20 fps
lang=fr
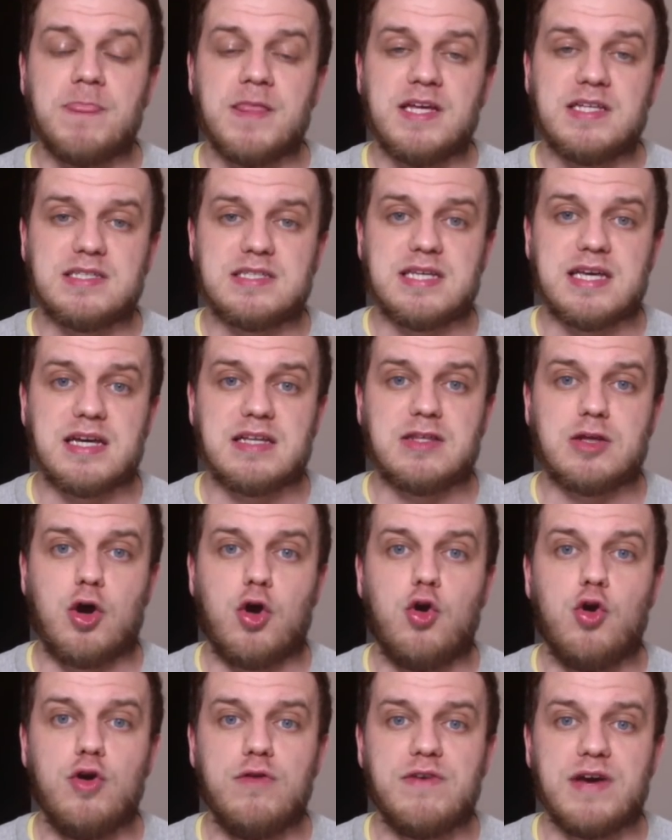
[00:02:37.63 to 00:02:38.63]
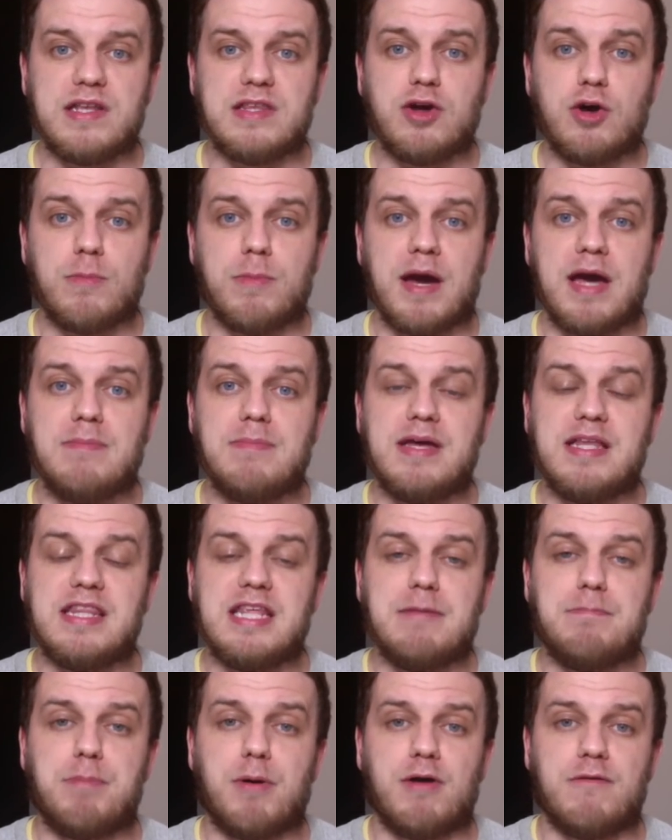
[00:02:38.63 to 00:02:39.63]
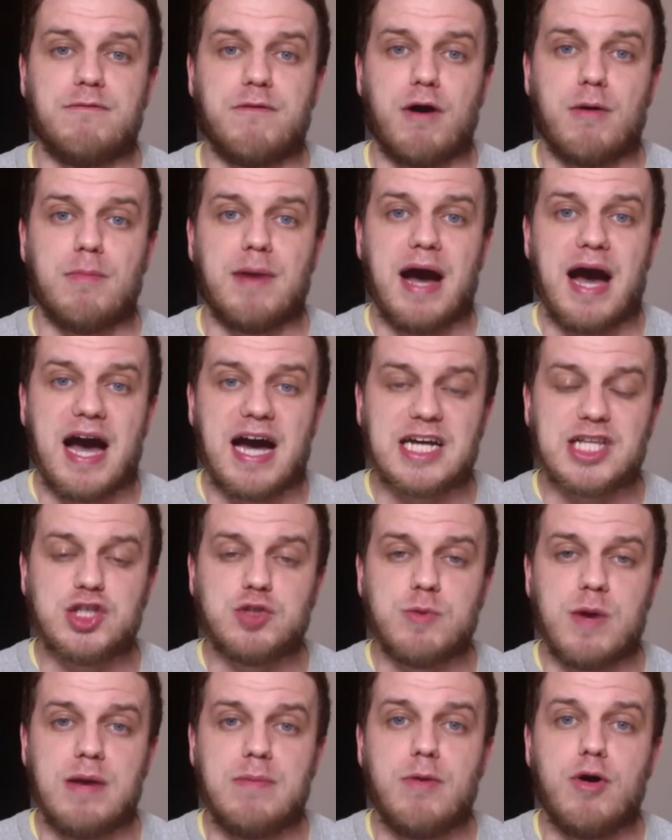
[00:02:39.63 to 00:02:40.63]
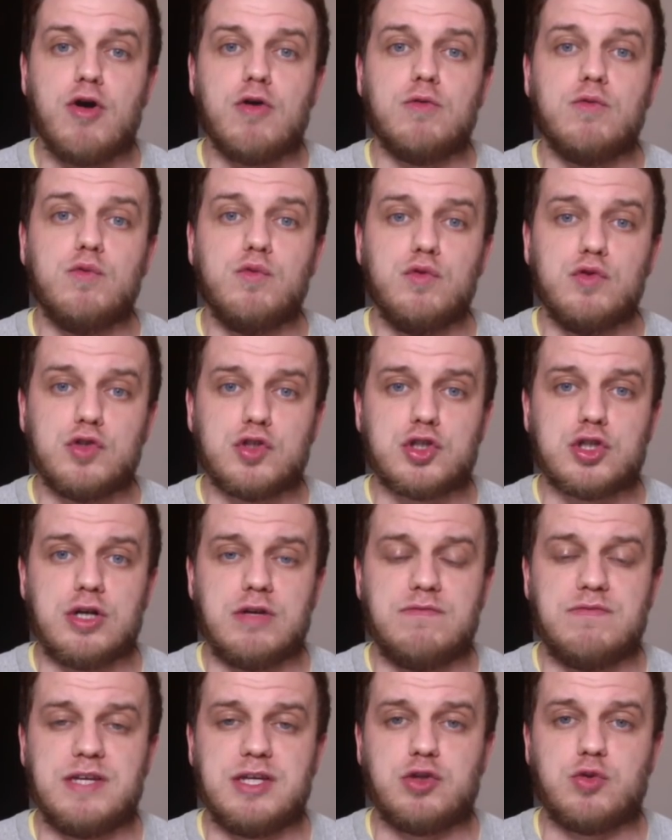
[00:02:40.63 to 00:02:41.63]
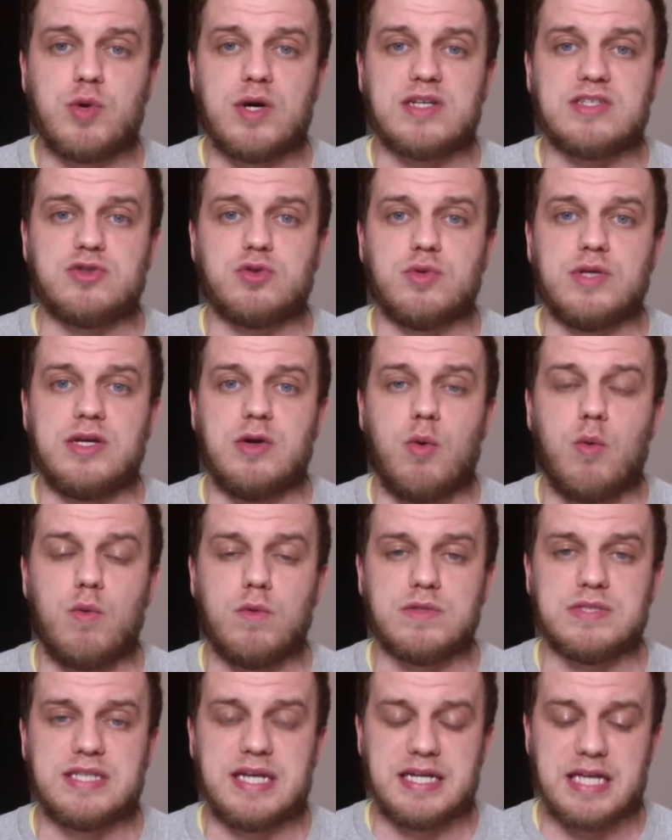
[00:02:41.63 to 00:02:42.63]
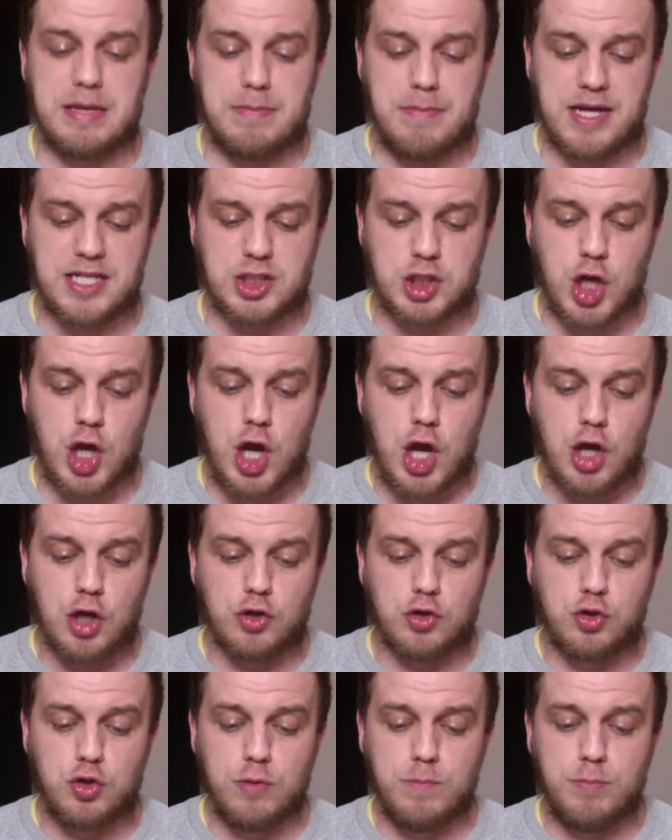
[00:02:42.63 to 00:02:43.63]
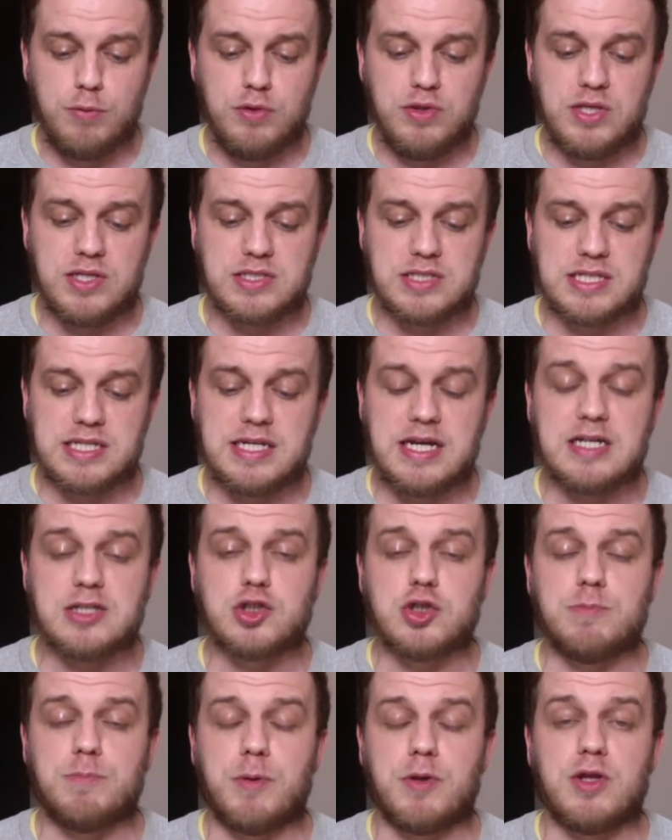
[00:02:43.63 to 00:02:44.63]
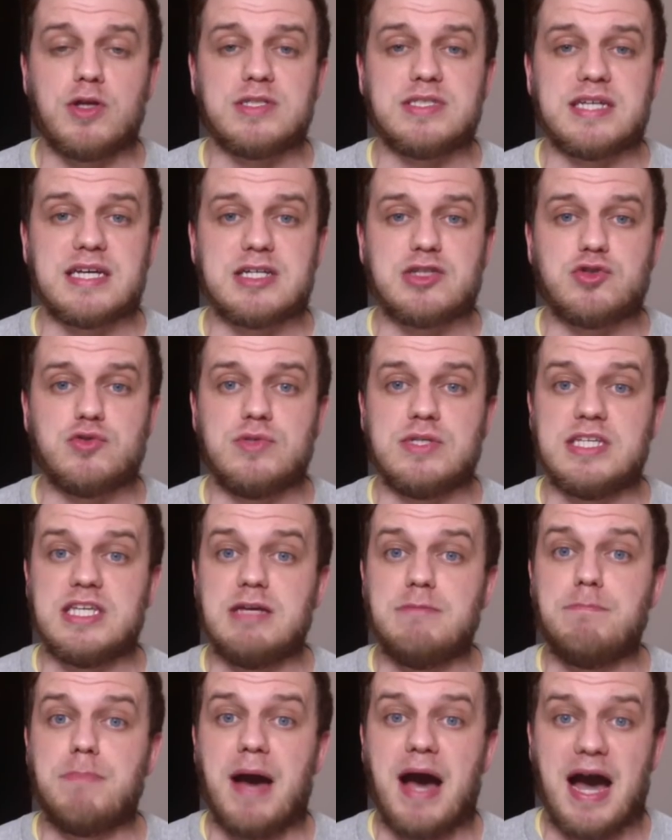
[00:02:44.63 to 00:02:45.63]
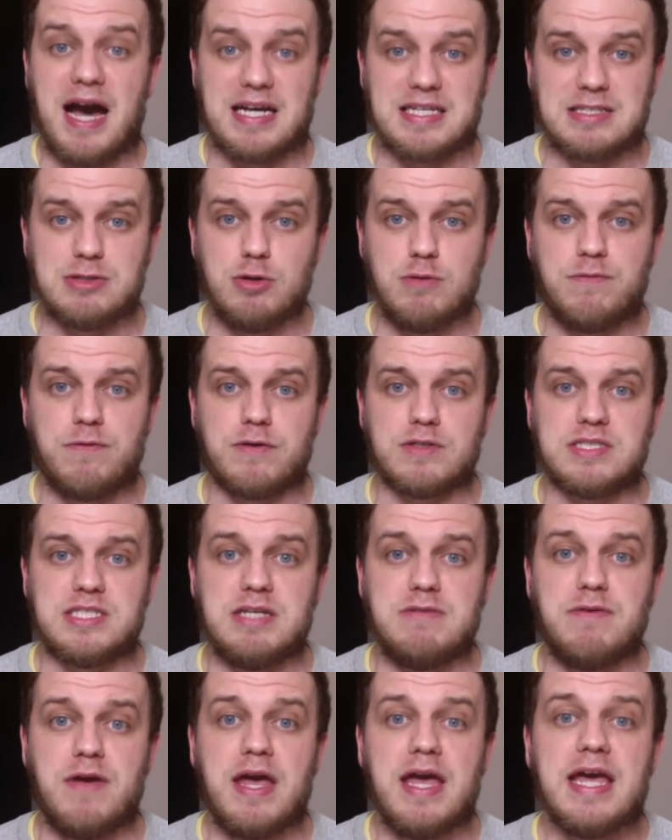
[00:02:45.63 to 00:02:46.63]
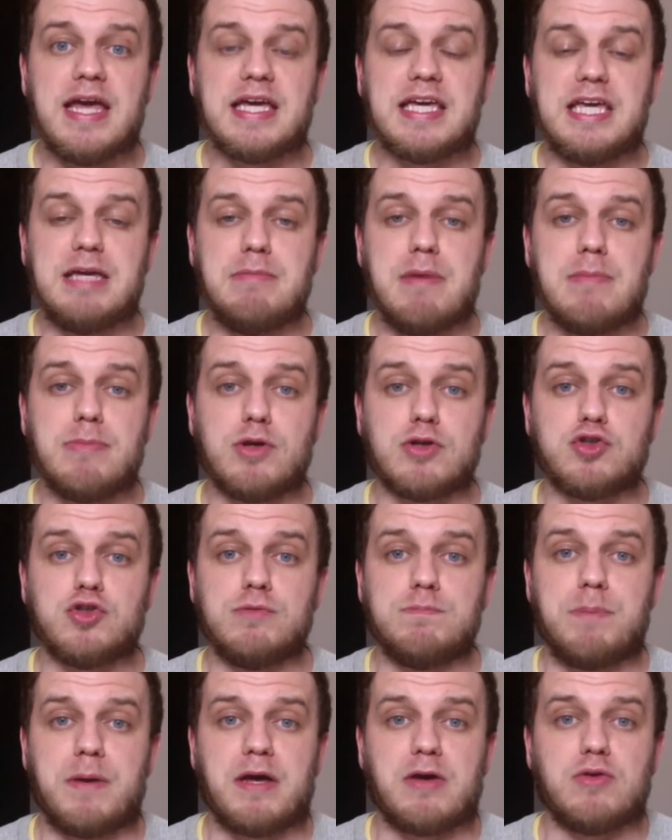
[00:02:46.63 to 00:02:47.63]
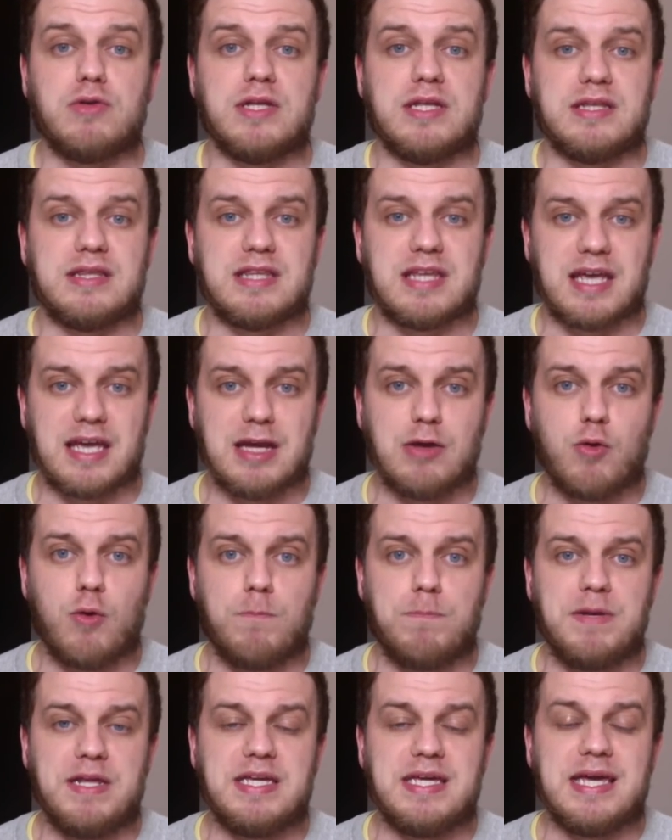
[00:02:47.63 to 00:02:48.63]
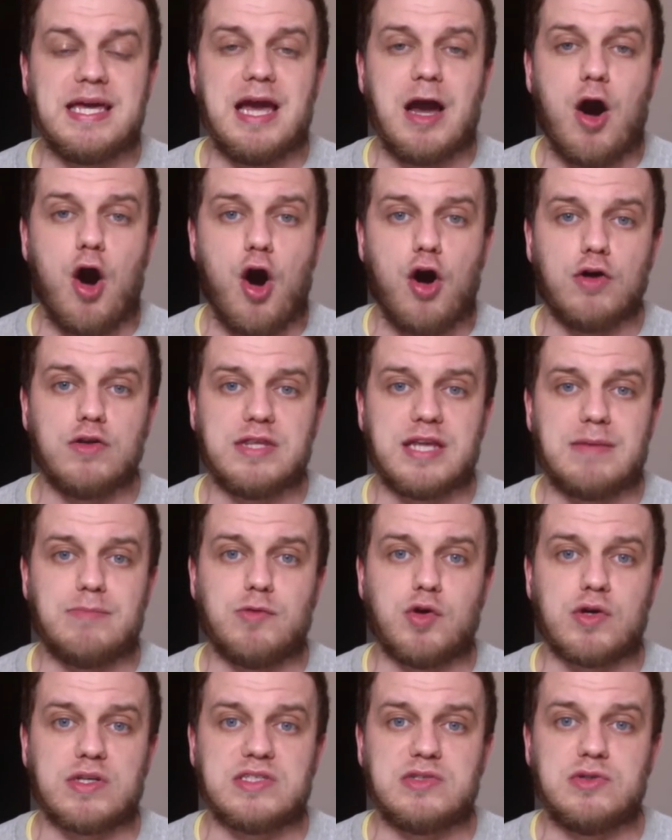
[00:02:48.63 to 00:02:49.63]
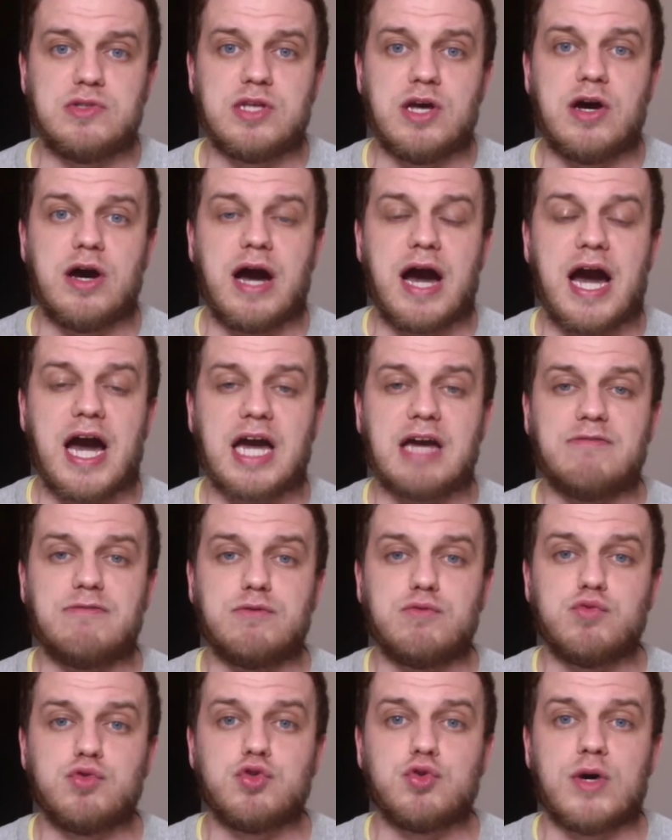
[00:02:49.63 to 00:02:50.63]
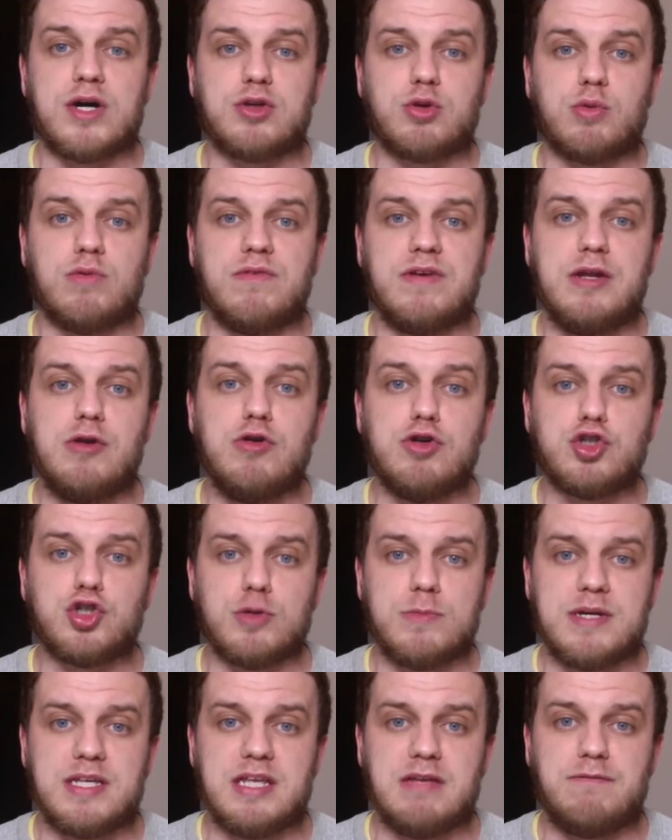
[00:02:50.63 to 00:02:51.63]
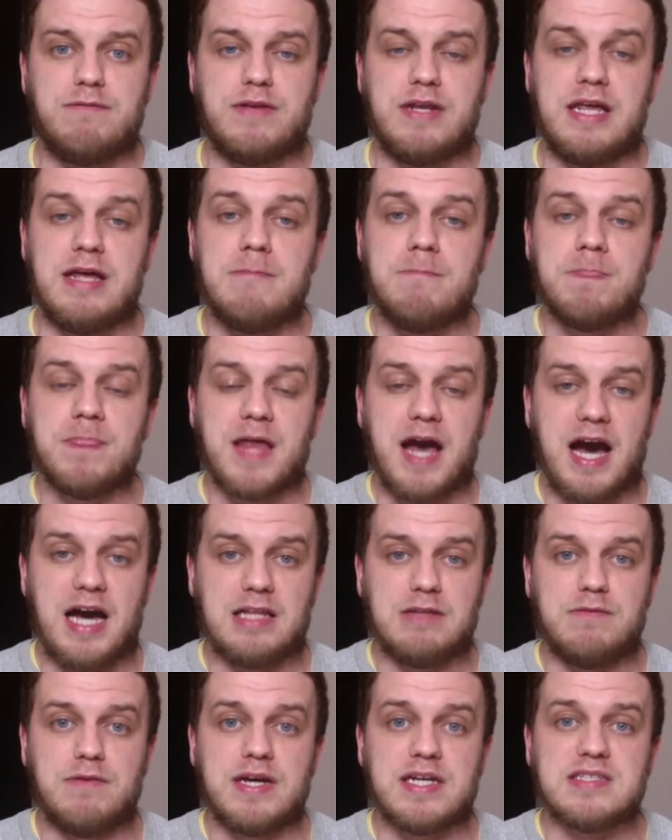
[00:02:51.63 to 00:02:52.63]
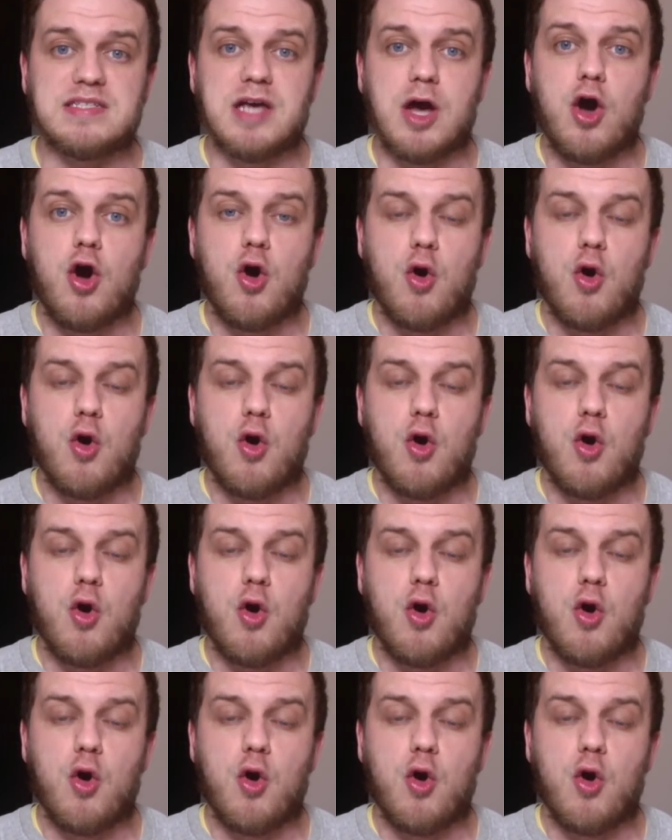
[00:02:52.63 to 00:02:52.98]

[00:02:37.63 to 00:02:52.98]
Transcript: Certes, le Werder Bremen n'est pas en forme actuellement, une seule victoire sur les 11 derniers matchs de Bundesliga, cependant ça reste une équipe assez offensive qui même dans une période très compliquée en termes de résultats arrive toujours à trouver le chemin des filets adverses.